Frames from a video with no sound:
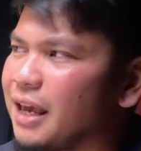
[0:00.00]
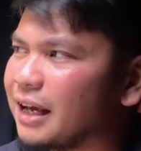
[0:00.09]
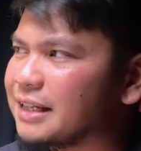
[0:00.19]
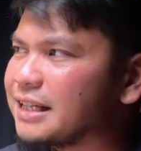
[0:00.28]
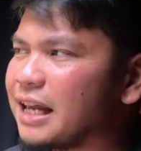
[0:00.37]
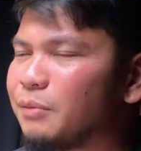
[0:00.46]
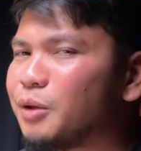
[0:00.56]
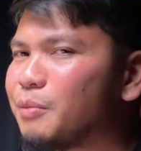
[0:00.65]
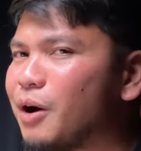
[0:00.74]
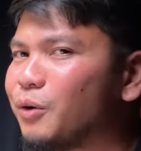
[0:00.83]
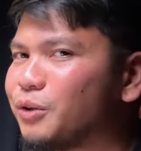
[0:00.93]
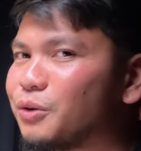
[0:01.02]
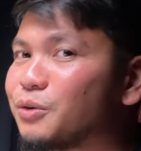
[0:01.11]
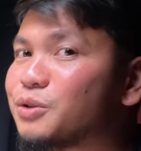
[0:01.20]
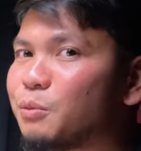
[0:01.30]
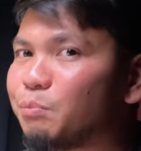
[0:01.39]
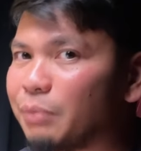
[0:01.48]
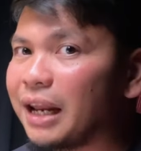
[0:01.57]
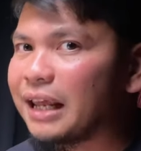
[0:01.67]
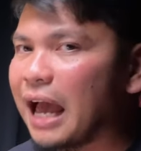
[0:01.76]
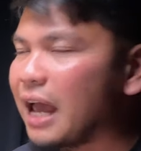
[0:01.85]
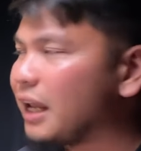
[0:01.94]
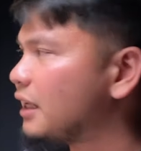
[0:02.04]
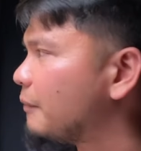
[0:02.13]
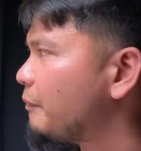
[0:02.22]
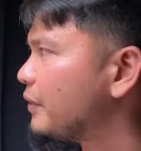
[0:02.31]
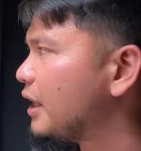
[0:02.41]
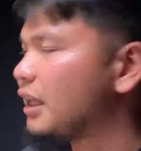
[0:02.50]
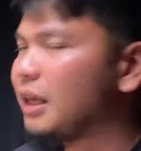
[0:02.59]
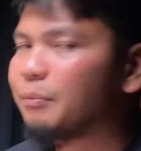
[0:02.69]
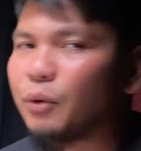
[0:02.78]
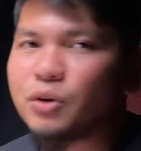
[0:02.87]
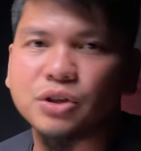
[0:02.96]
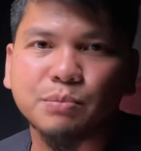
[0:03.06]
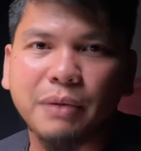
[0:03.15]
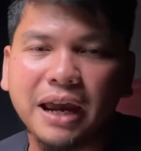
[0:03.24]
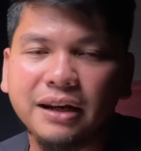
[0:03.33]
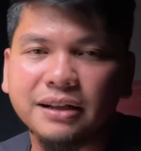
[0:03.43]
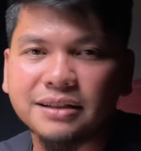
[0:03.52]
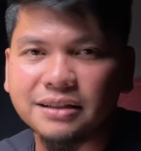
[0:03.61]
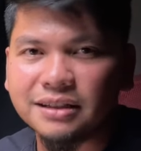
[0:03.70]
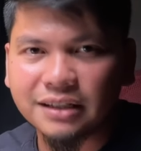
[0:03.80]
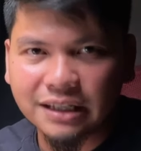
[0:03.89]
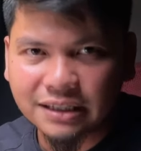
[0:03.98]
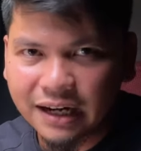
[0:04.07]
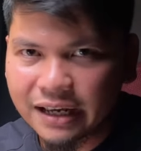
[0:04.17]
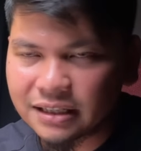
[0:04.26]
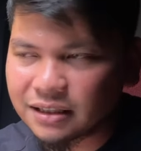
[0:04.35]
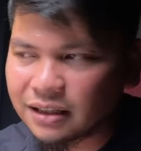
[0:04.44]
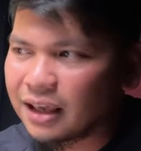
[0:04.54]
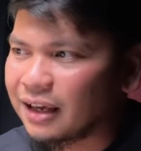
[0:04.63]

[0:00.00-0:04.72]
Kasi alam ng mga Hudyo, gustong palayain ni Pontius Pilate si Jesus Christ.